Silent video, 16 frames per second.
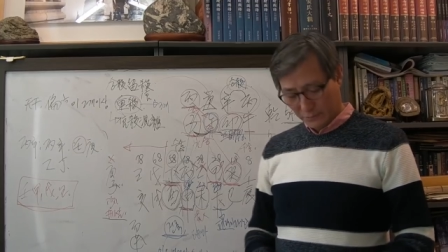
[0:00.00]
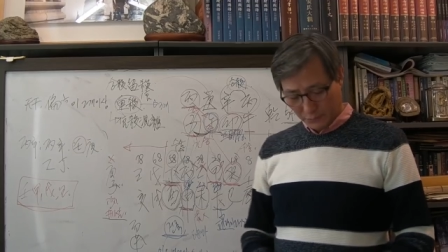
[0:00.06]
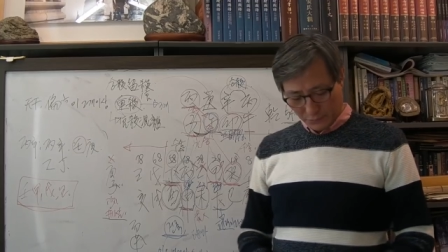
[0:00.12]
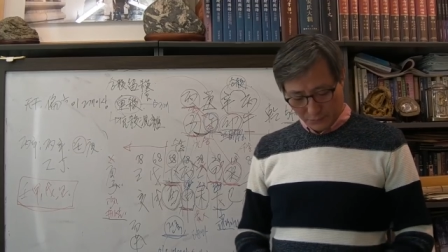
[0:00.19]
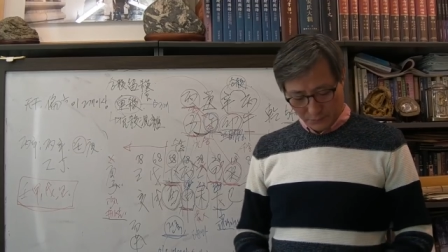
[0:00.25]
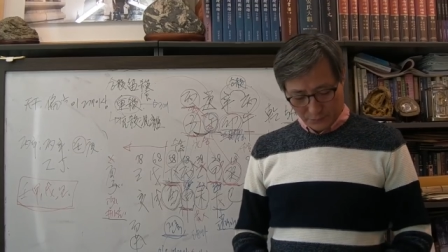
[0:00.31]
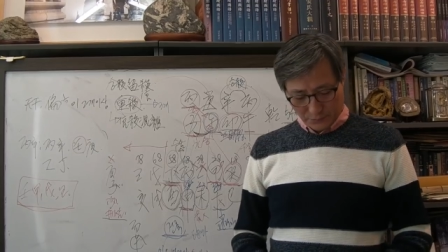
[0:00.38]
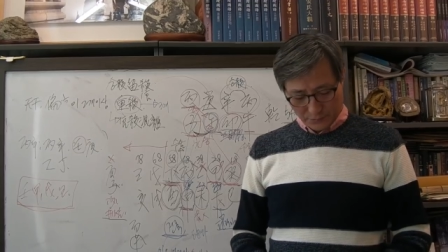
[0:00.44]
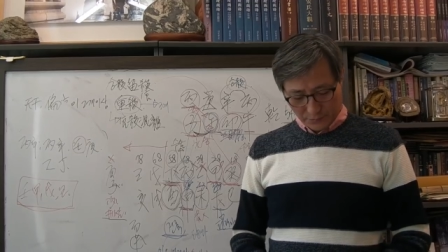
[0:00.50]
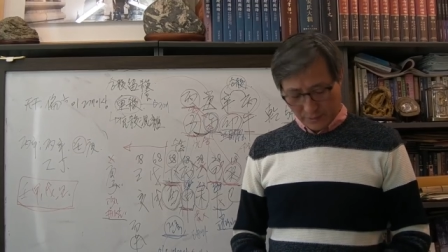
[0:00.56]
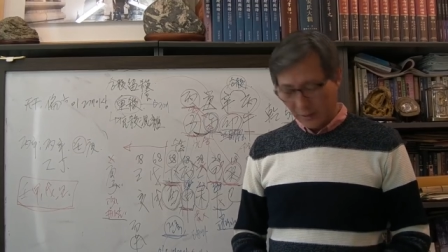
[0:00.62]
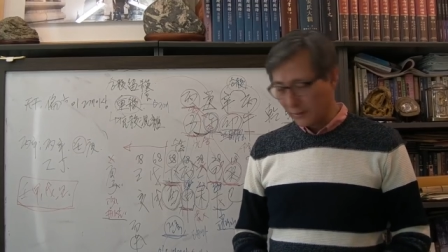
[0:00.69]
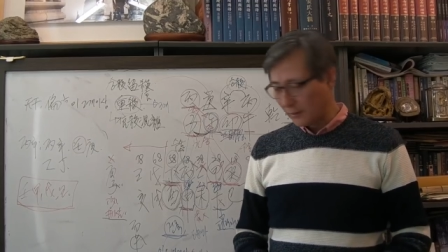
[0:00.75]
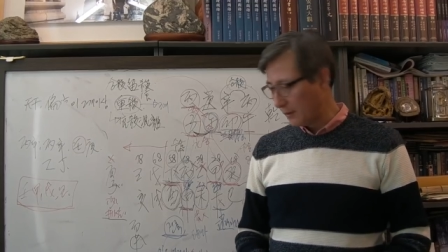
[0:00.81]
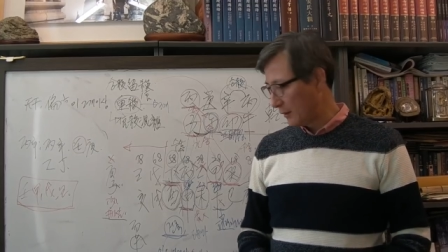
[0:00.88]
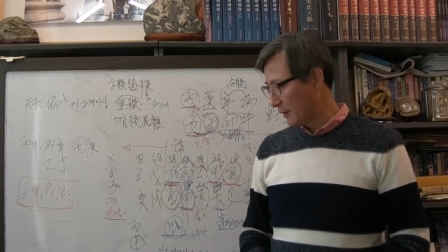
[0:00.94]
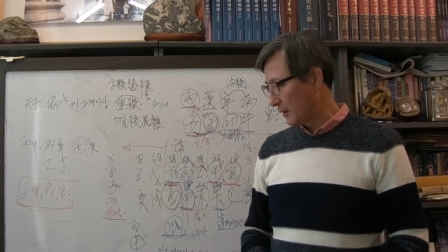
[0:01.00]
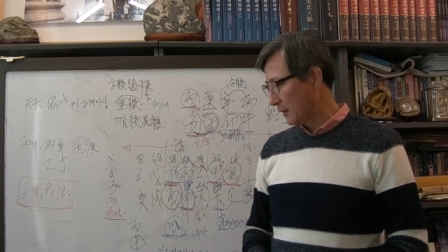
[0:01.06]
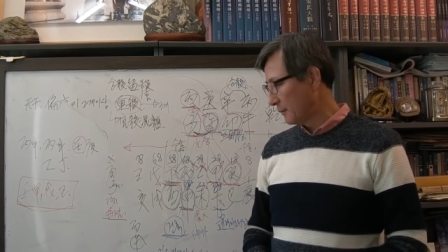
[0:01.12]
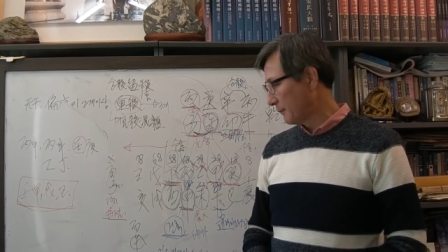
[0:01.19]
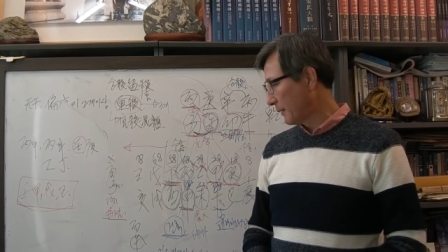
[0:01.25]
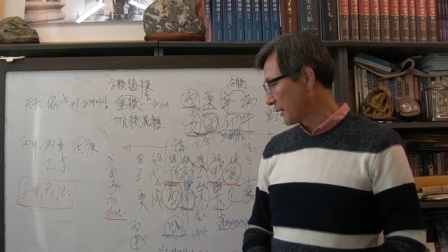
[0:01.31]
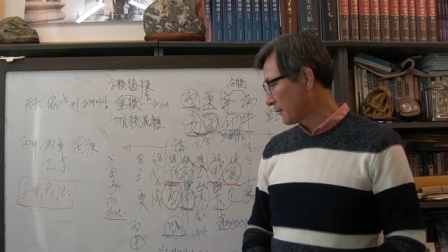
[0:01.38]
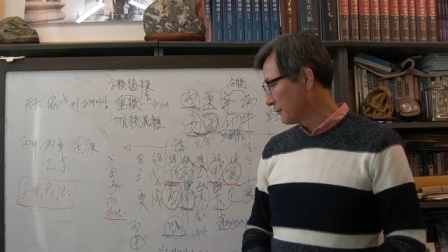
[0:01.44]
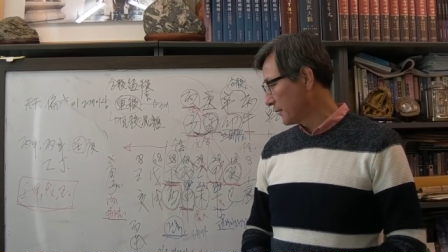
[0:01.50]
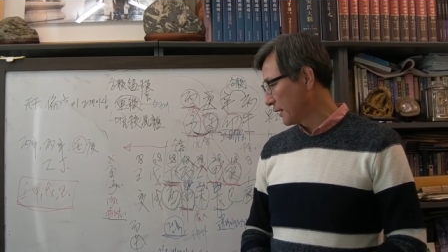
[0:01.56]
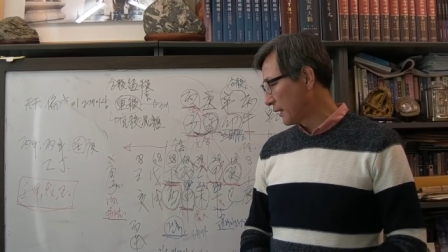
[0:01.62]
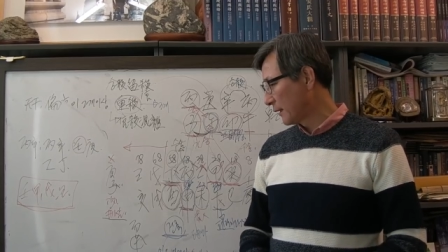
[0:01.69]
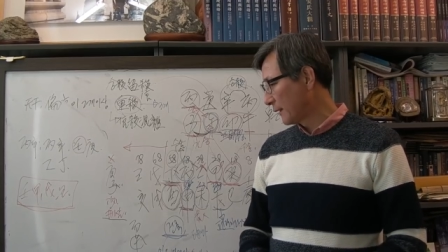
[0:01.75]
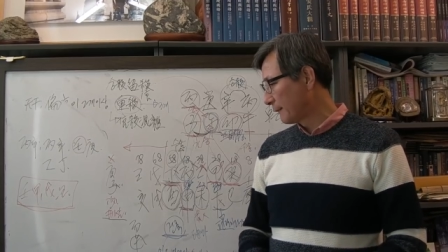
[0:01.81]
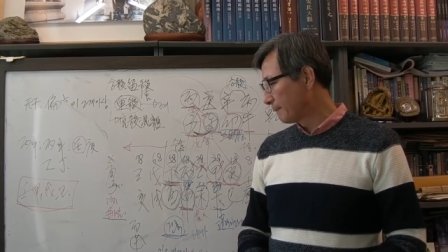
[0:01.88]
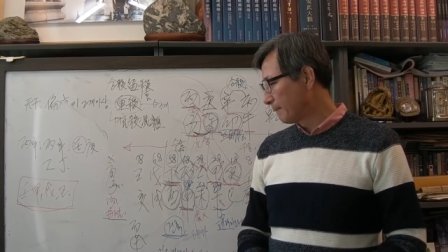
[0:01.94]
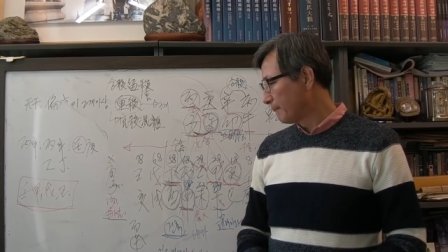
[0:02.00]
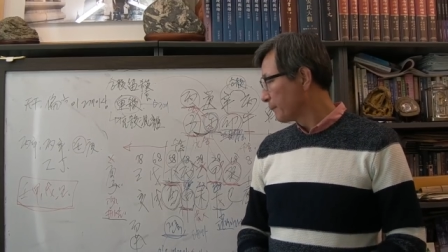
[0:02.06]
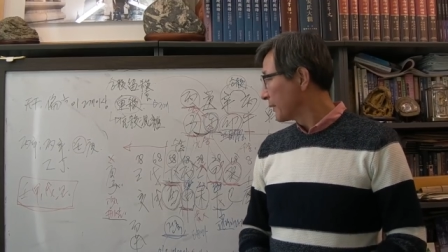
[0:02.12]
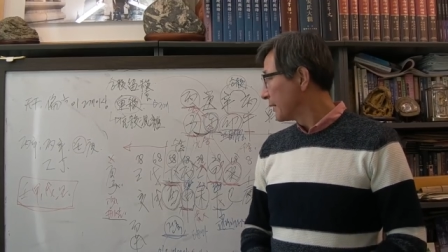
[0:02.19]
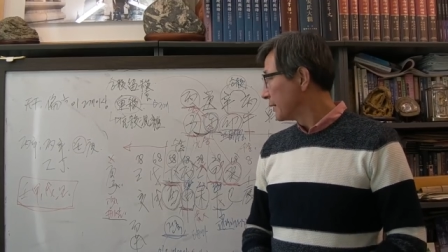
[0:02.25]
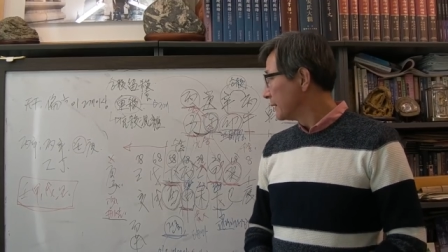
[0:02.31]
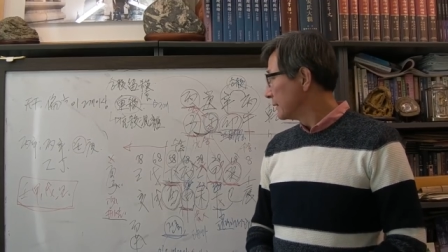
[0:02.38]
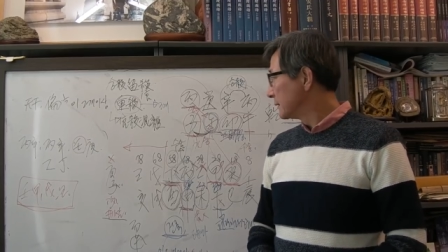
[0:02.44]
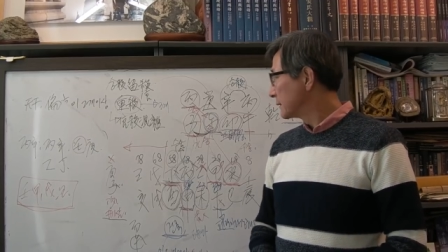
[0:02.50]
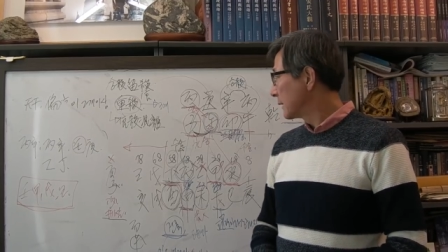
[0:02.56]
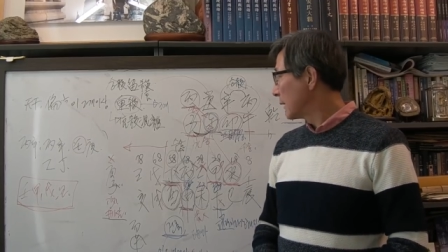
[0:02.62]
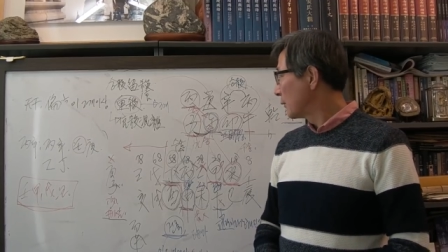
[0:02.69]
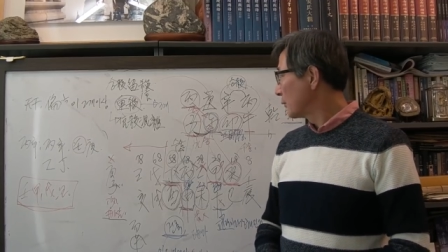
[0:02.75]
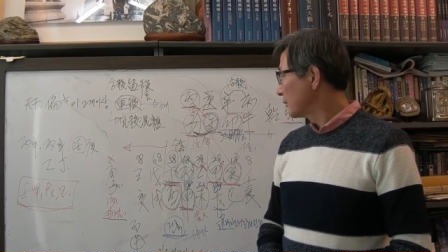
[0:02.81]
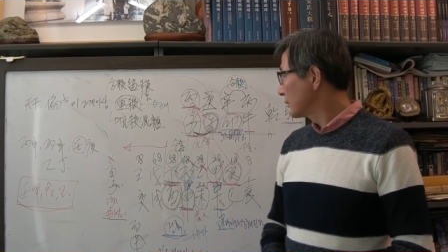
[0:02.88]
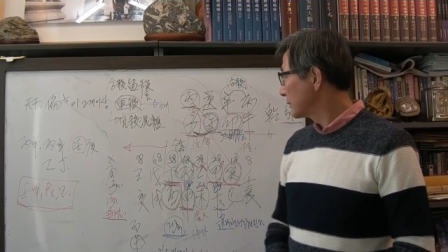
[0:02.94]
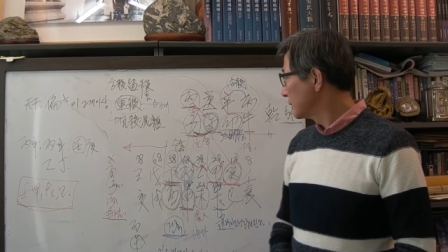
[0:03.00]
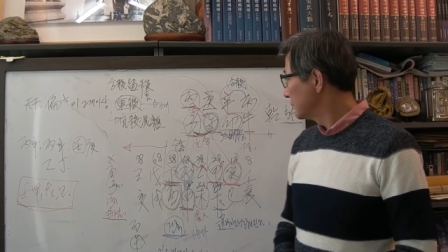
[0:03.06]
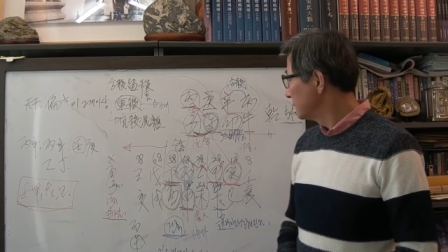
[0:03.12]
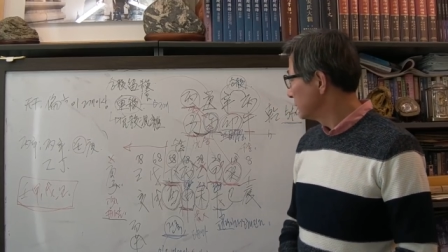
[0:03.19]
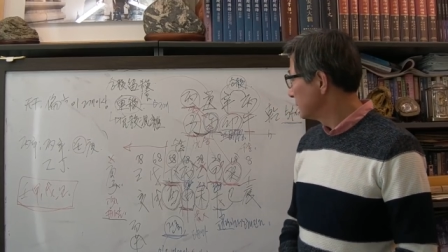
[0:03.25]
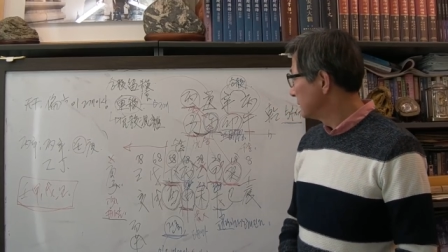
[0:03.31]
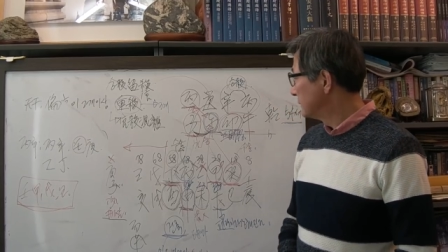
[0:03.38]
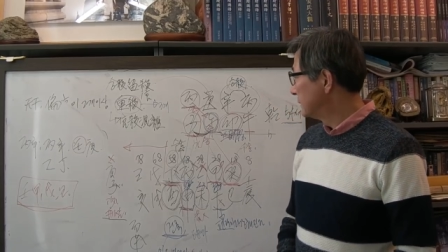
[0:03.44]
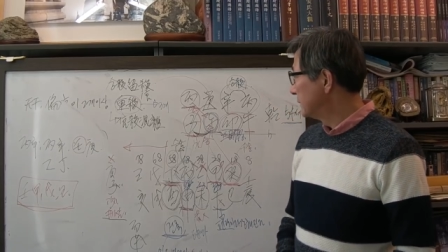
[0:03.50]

공부를 하시기 바랍니다. 자, 오늘은